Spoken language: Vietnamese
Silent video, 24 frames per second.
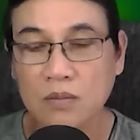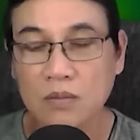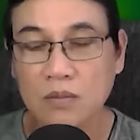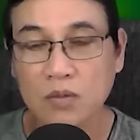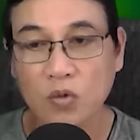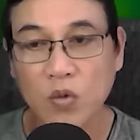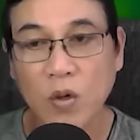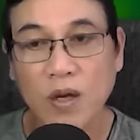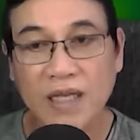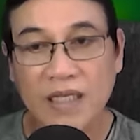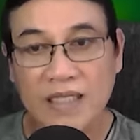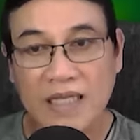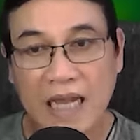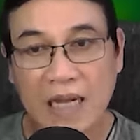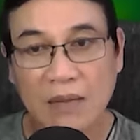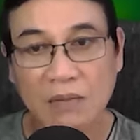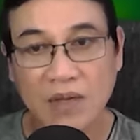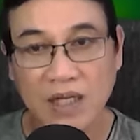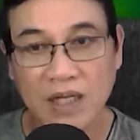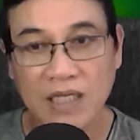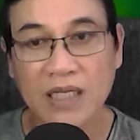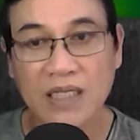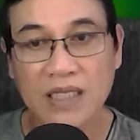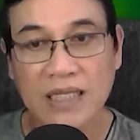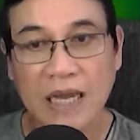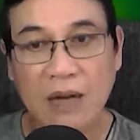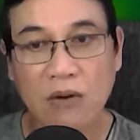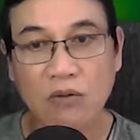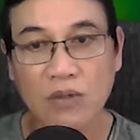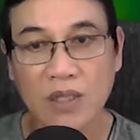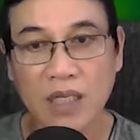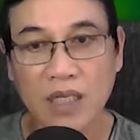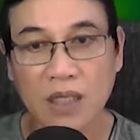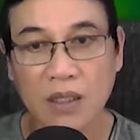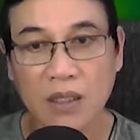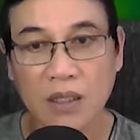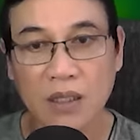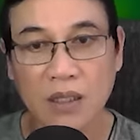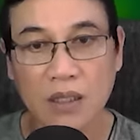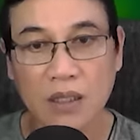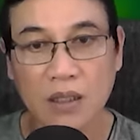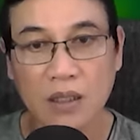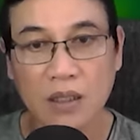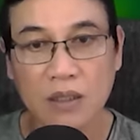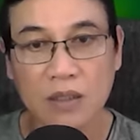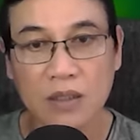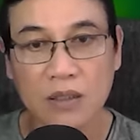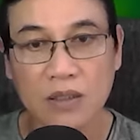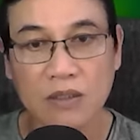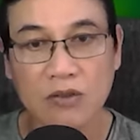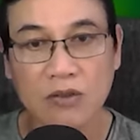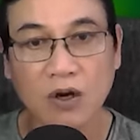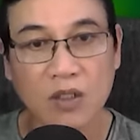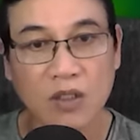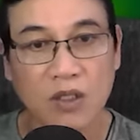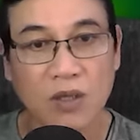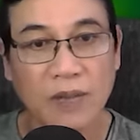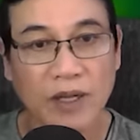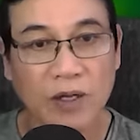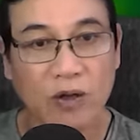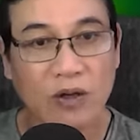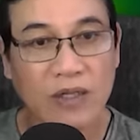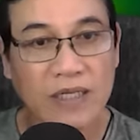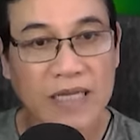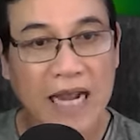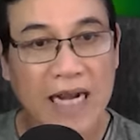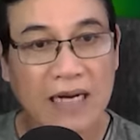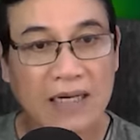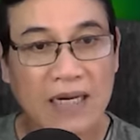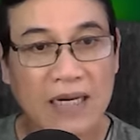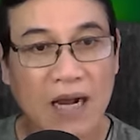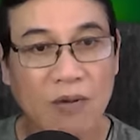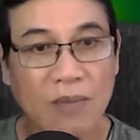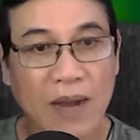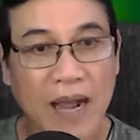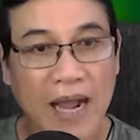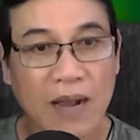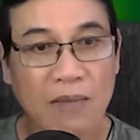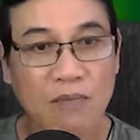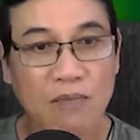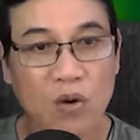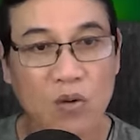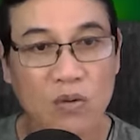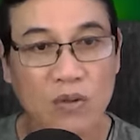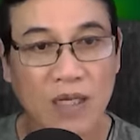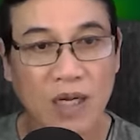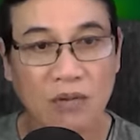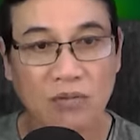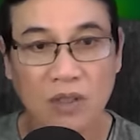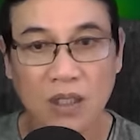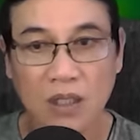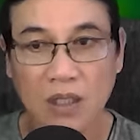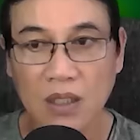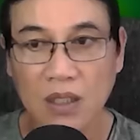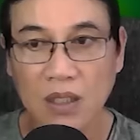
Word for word: Quay sang mà nhìn nhau đi, coi tụi mày có khác nào ma mút không.